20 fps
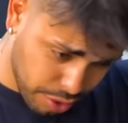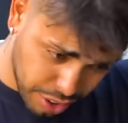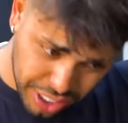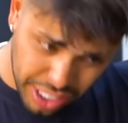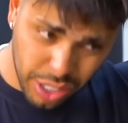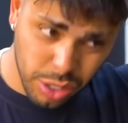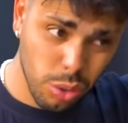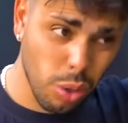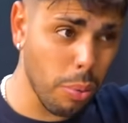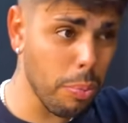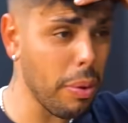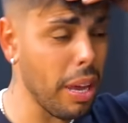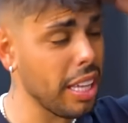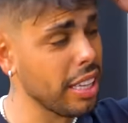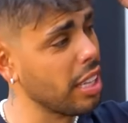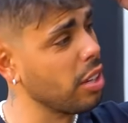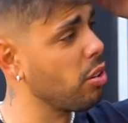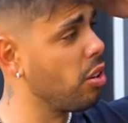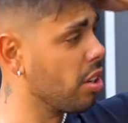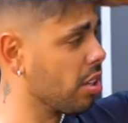Vocês
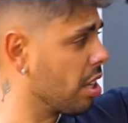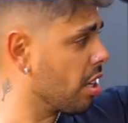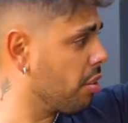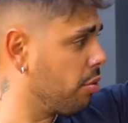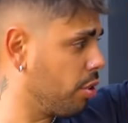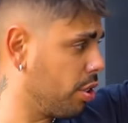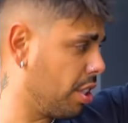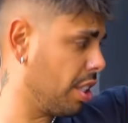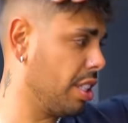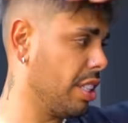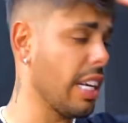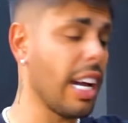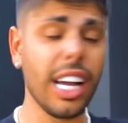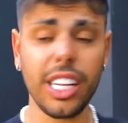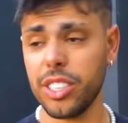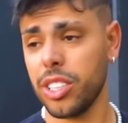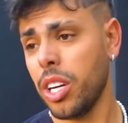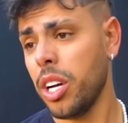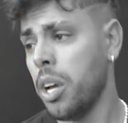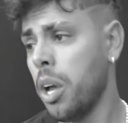comentam agora o que, que vocês
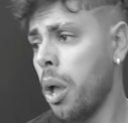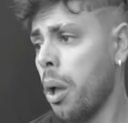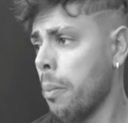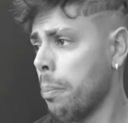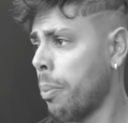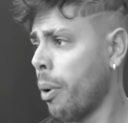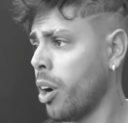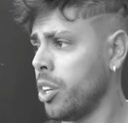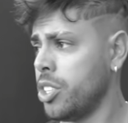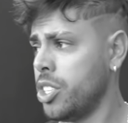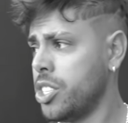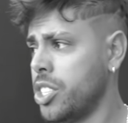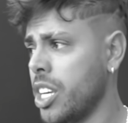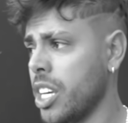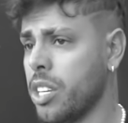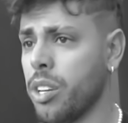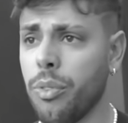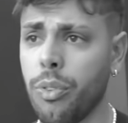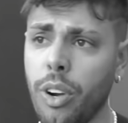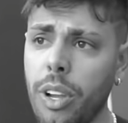acham. Pode ser
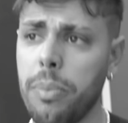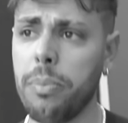que eu vou